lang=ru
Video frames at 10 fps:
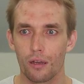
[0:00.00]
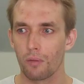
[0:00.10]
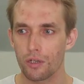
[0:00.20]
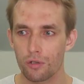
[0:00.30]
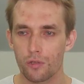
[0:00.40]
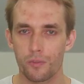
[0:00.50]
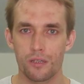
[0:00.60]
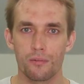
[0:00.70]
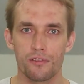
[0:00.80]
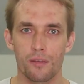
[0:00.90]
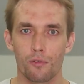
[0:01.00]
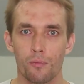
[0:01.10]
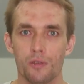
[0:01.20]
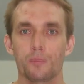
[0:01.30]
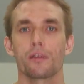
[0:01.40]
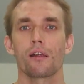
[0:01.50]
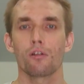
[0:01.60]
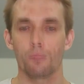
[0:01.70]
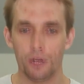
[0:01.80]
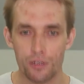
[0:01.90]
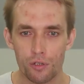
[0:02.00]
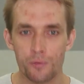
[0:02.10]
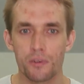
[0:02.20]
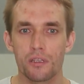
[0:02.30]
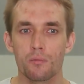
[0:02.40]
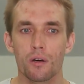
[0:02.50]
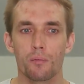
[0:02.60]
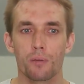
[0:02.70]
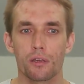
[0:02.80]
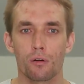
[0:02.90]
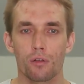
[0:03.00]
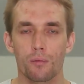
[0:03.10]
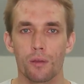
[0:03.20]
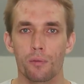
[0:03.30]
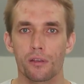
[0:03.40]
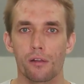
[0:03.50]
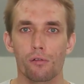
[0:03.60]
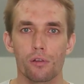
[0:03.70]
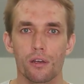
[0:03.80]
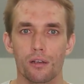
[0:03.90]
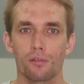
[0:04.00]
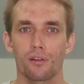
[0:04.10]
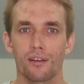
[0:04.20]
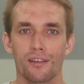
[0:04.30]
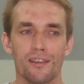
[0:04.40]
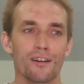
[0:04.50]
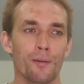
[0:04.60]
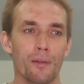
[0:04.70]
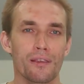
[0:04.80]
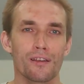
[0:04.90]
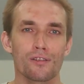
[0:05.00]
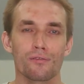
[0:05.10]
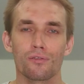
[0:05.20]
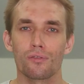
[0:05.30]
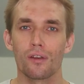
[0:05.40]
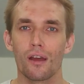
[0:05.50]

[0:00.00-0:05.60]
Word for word: Большое спасибо всем, кто посмотрел, большое спасибо патронам на Патреоне, которые это дело поддерживают.